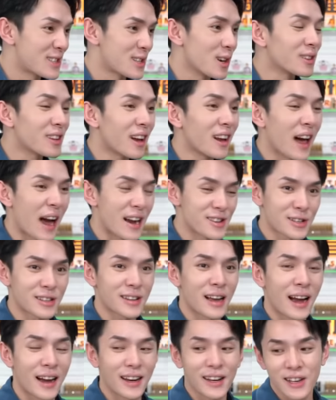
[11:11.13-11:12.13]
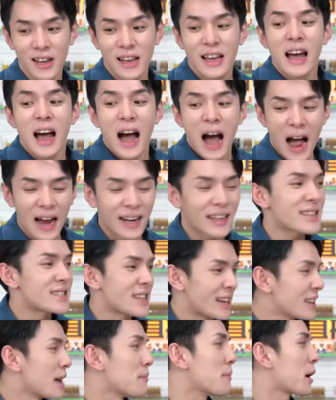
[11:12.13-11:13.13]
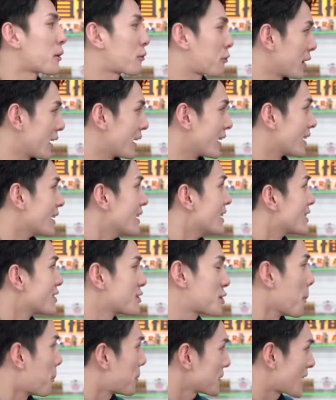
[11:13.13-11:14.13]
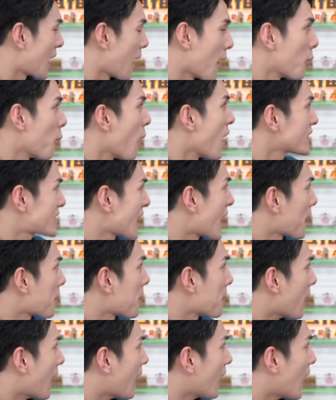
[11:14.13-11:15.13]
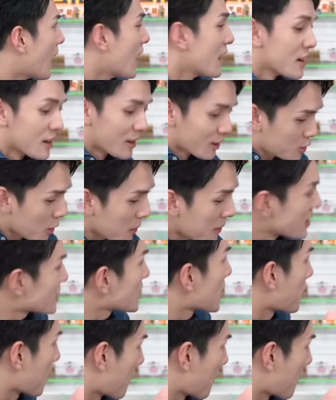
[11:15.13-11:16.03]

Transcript: 你收到了 n d 阿里阿 c q u e e n 你就不想忘下一个品牌了？说明